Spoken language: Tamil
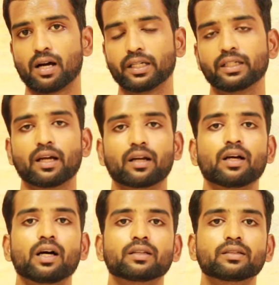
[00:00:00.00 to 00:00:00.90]

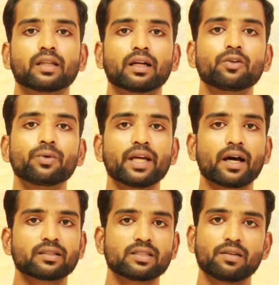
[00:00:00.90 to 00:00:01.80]
ஆயிட்டார்னா அது தன்னுடைய
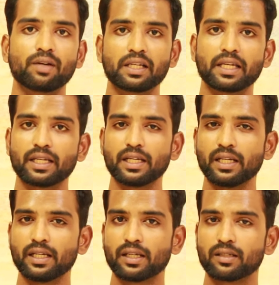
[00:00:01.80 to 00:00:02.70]
அரசியல் வாழ்க்கைக்கு
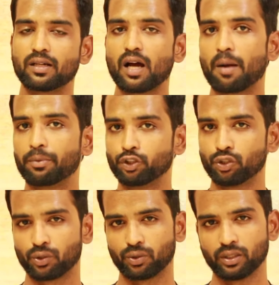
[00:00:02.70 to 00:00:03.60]
எதிராக
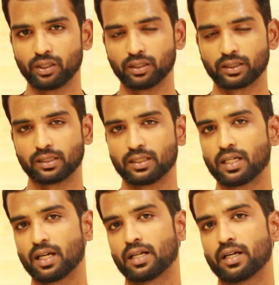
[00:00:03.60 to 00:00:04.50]
அமைஞ்சிரும்னு
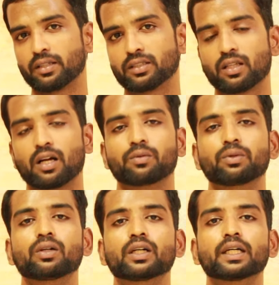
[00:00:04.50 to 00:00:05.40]
சசிகலா
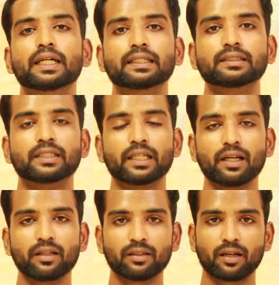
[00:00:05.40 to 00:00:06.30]
நினைச்சதாகவும்
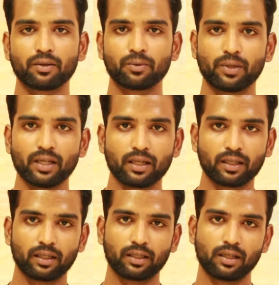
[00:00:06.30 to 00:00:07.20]
ஜெயலலிதா கூட
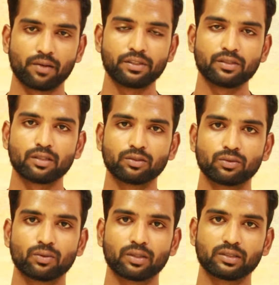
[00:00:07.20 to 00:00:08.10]
ரவீந்திரன்
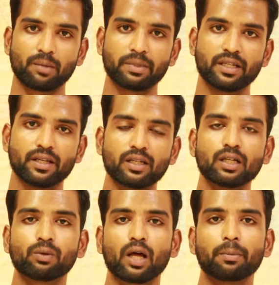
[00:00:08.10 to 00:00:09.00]
துரைசாமி
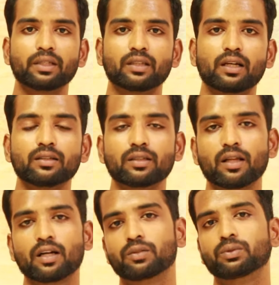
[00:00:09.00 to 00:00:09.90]
நெருங்க விடாமல்
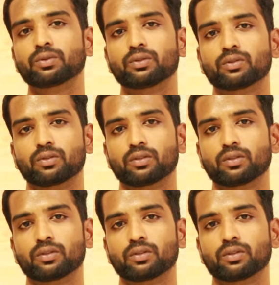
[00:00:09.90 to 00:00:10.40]
தடுத்ததாகவும்